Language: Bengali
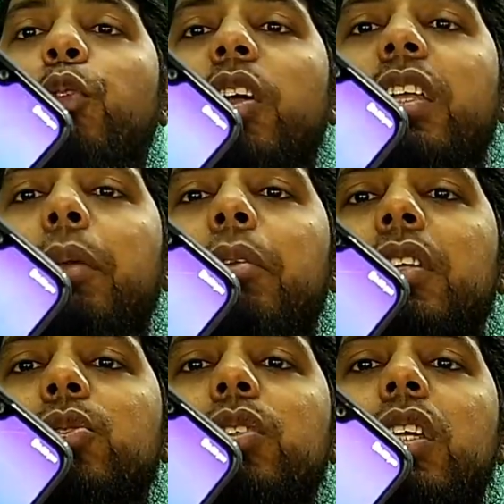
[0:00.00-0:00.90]
ফ্রন্ট
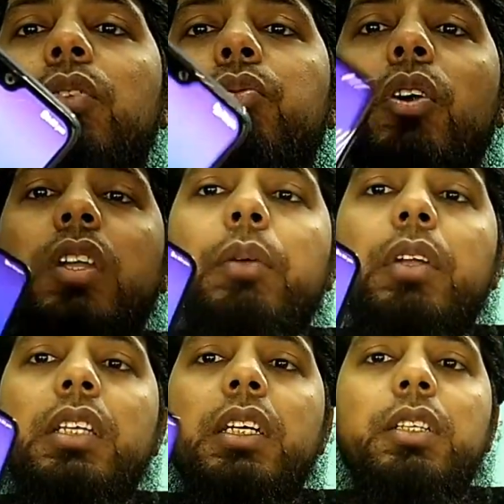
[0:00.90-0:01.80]
ক্যামেরা দুইটা ফ্রন্ট
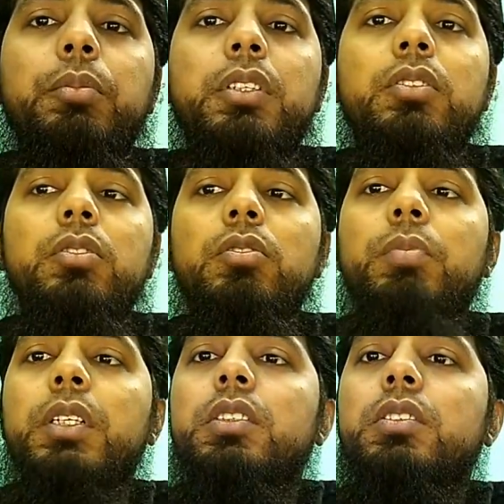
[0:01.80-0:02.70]
ক্যামেরা থাকতে পারতো
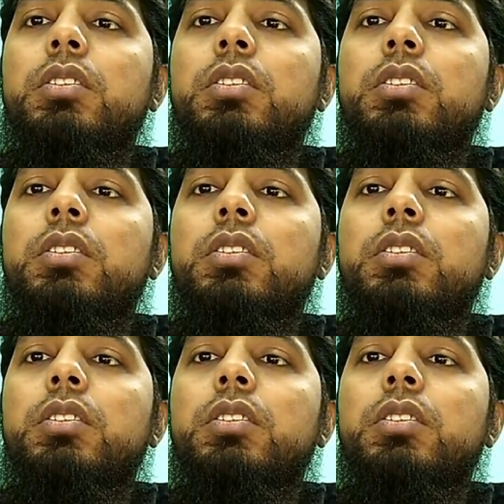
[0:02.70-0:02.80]
বাট